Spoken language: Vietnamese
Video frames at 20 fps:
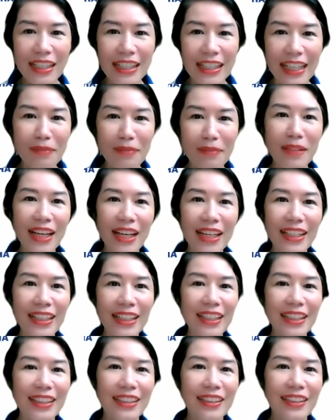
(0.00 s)
ngày hôm nay
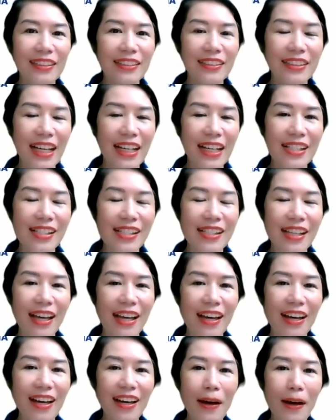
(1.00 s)
á, trang
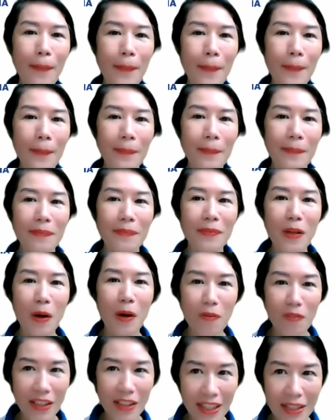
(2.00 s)
sẽ à,
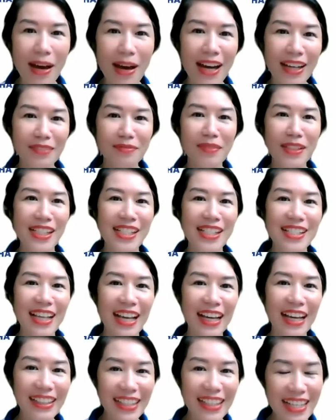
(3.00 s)
cùng với các bạn mình
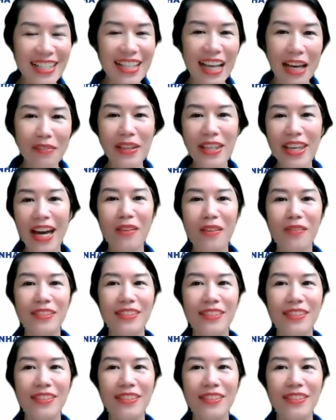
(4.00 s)
sẽ chia sẻ với nhau